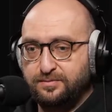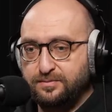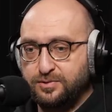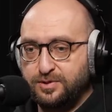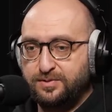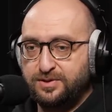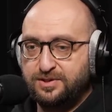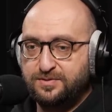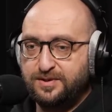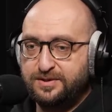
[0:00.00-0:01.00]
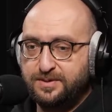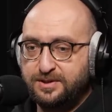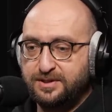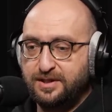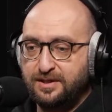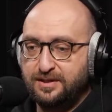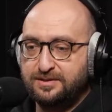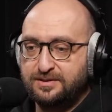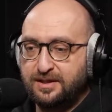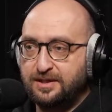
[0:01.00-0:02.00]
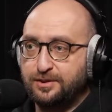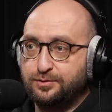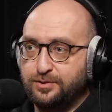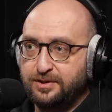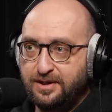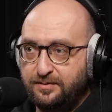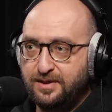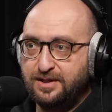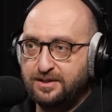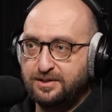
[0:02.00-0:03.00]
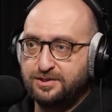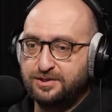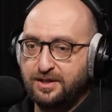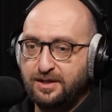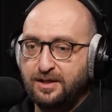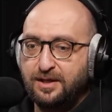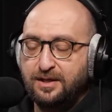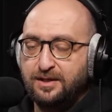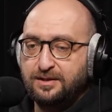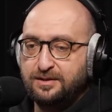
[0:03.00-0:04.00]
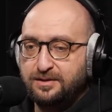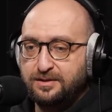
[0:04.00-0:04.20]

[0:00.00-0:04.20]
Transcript: można powiedzieć, specyficzne sygnatury epigenetyczne. Y,